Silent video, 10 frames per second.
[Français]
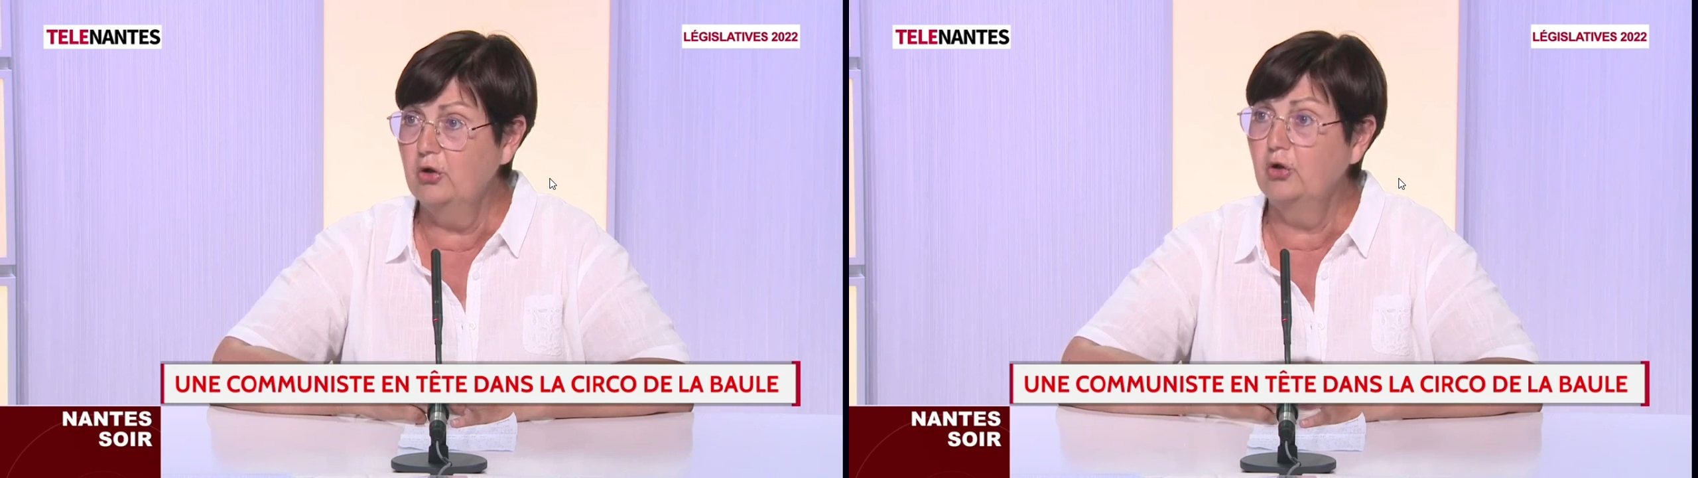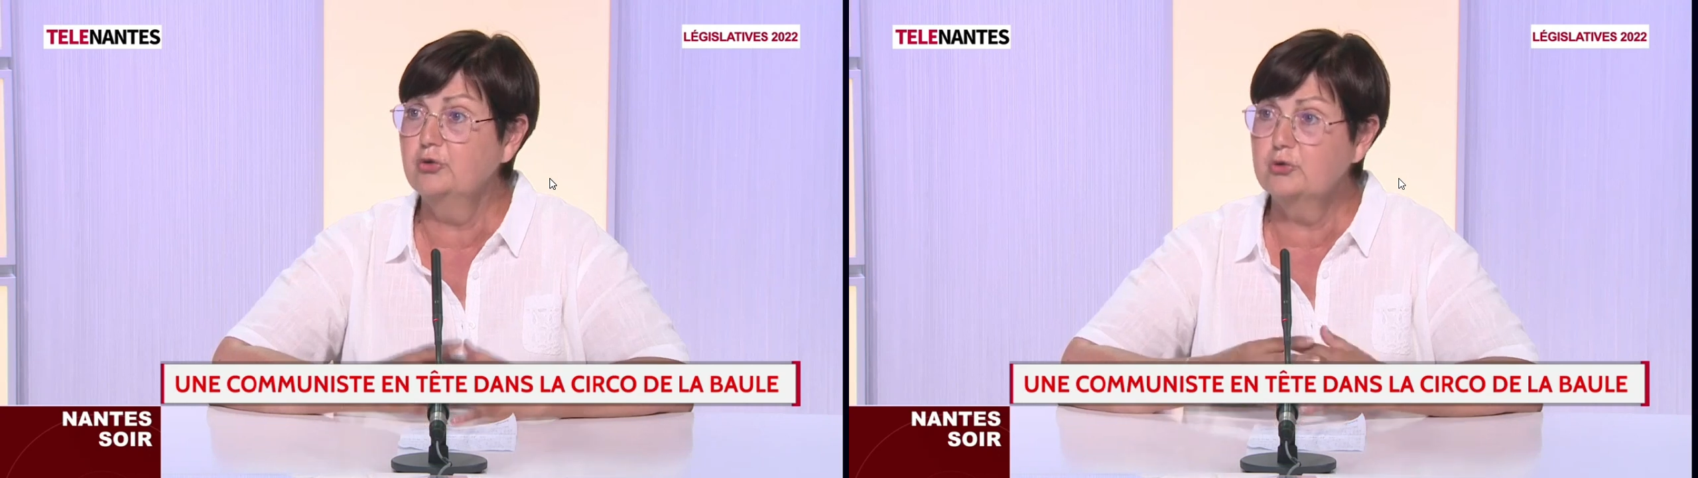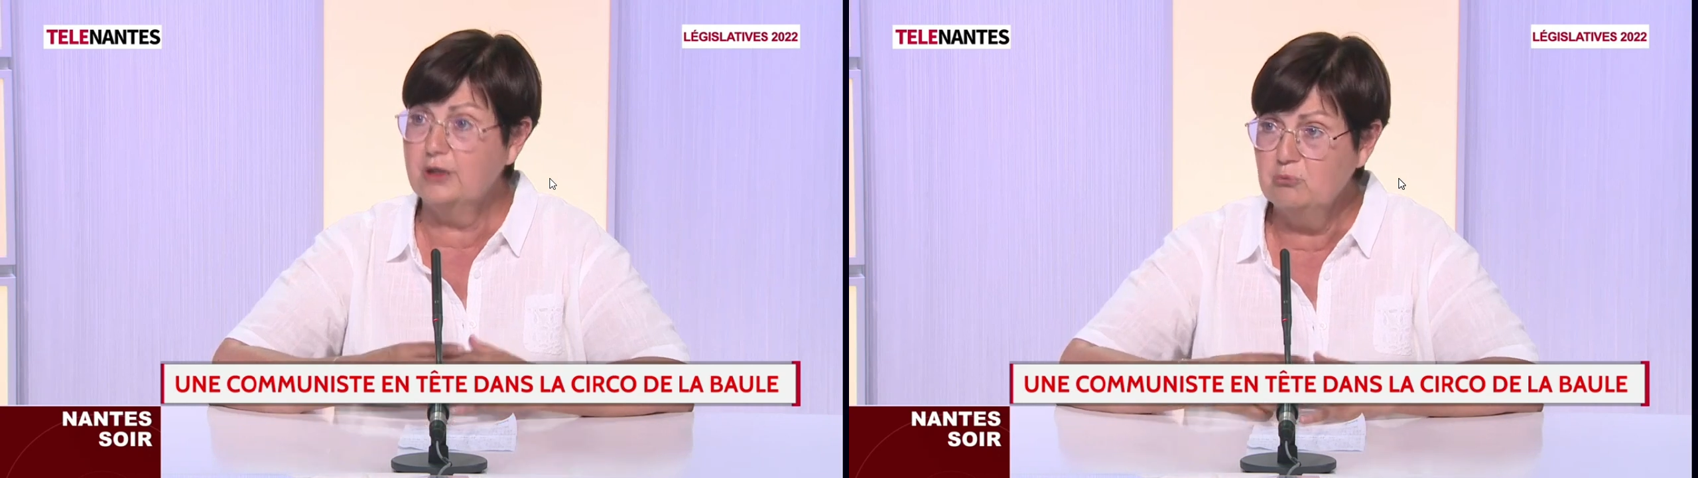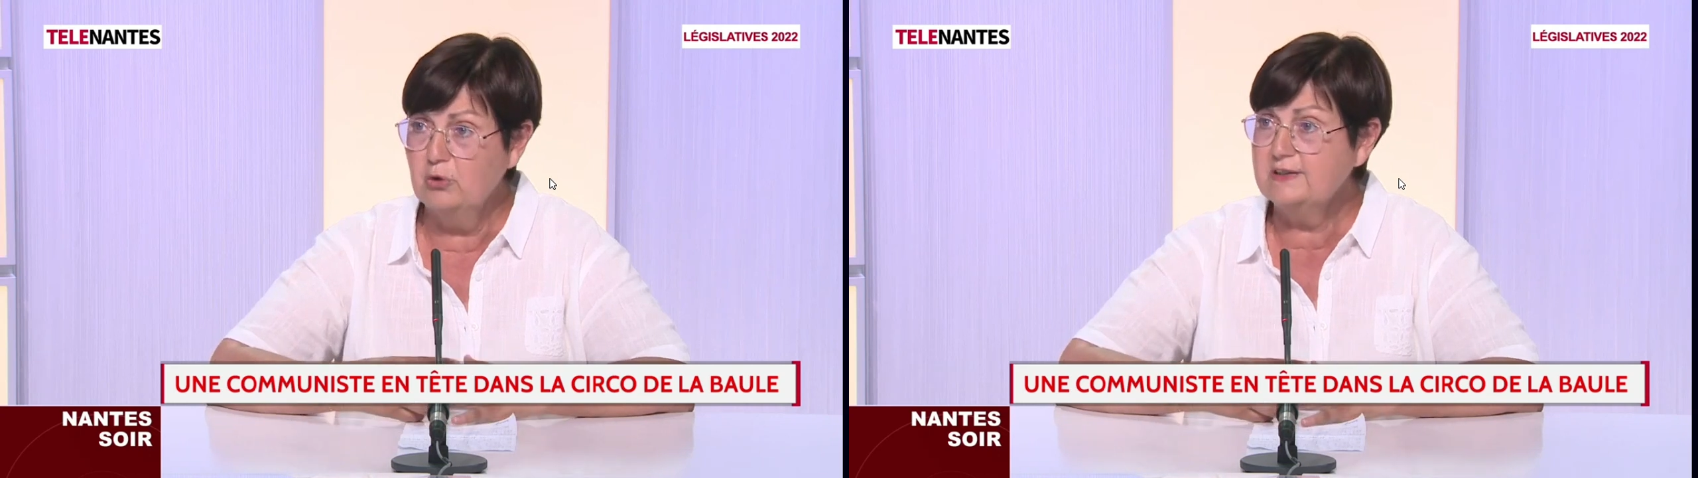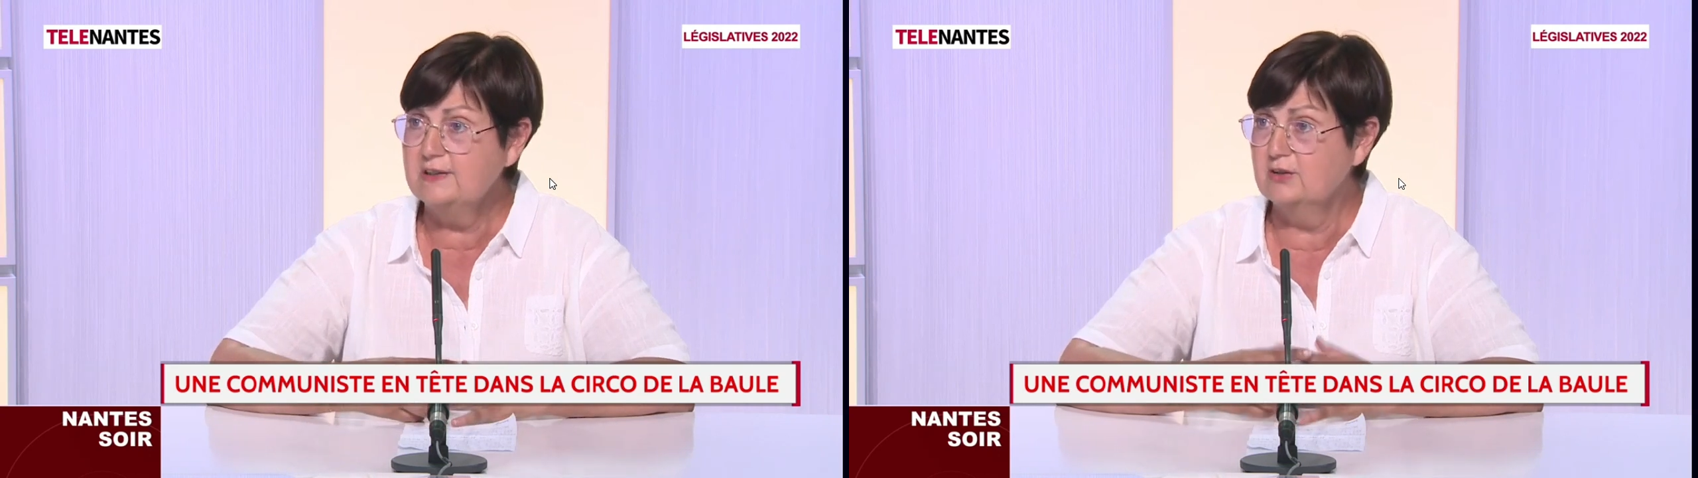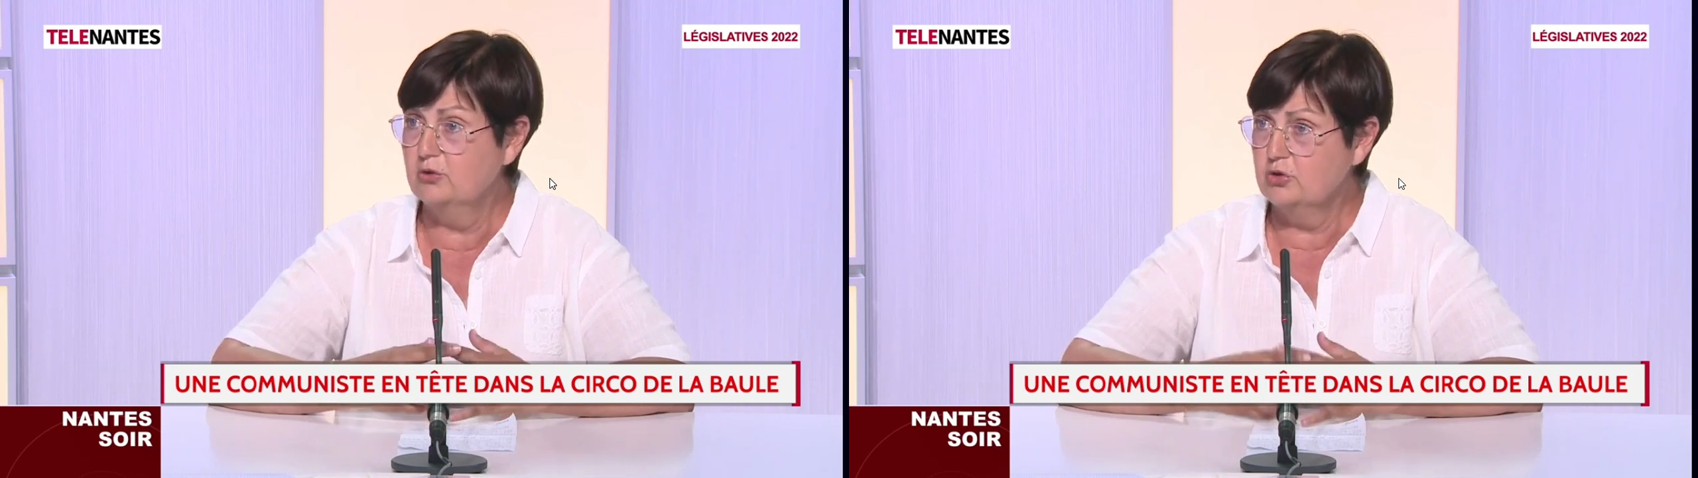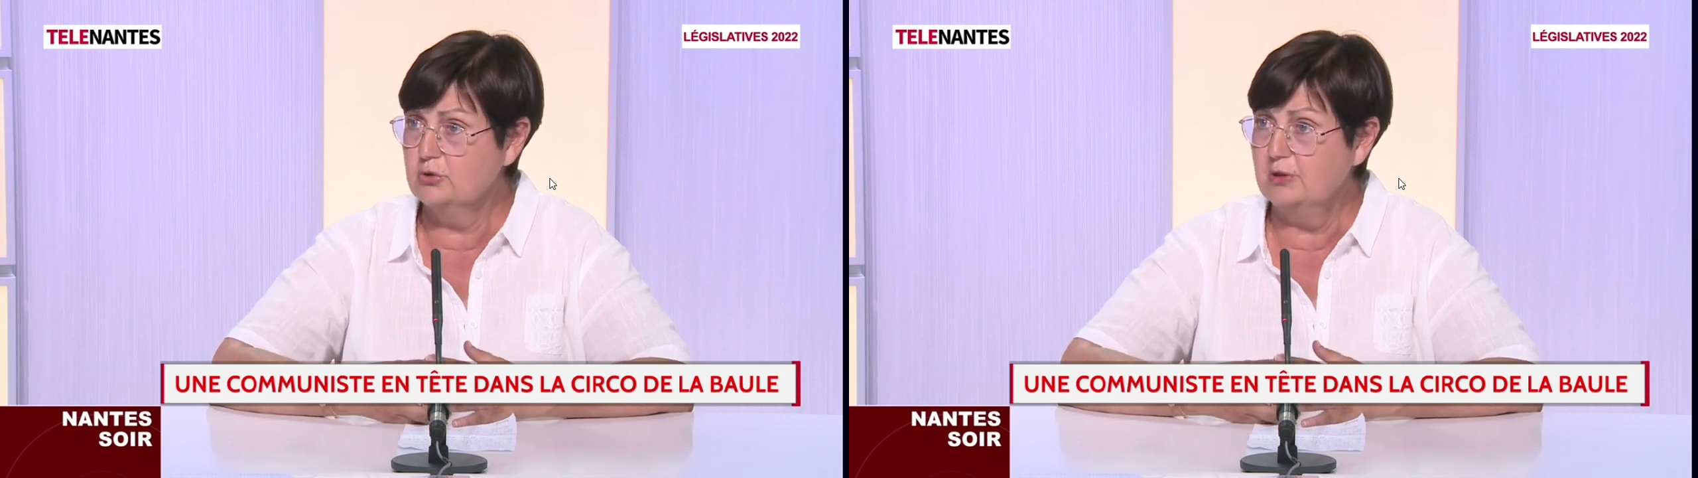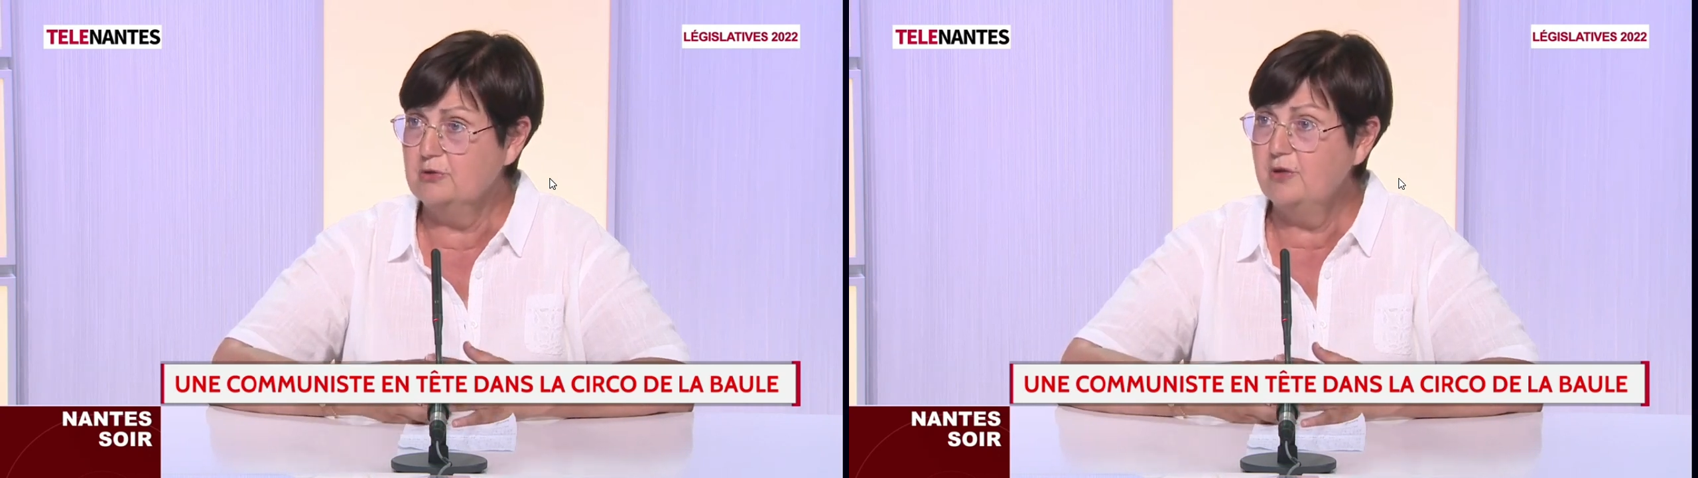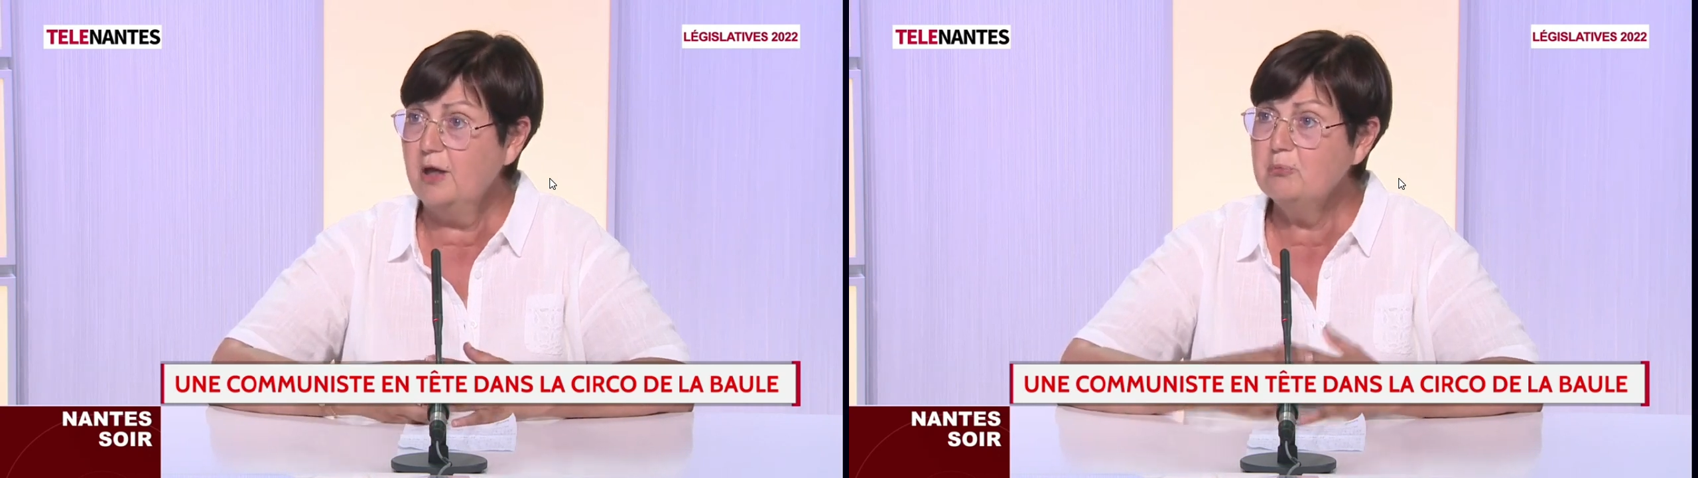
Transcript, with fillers: En tout cas, moi, c'est ce que je souhaite faire,